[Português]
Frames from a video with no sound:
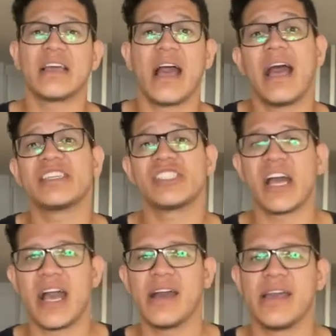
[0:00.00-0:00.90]

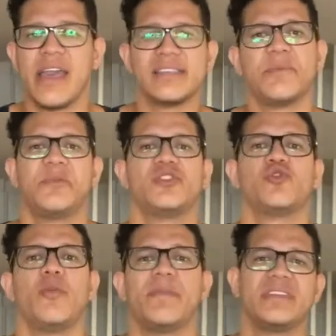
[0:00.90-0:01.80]
achar essa
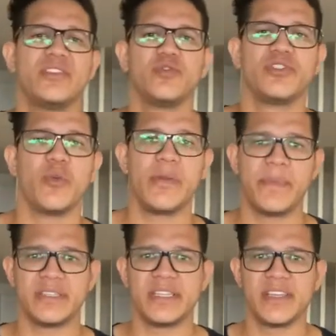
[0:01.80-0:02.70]
pessoa para ser o seu
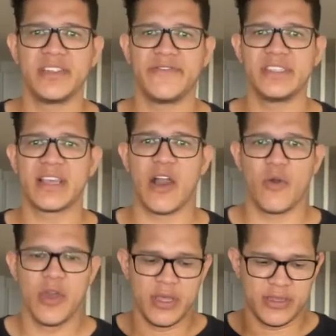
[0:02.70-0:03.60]
representante
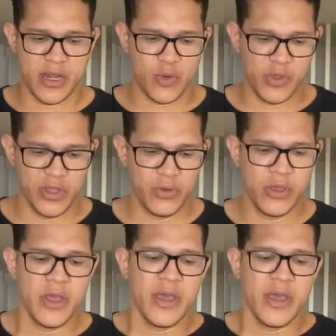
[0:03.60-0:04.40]
fiscal. Tranquilo?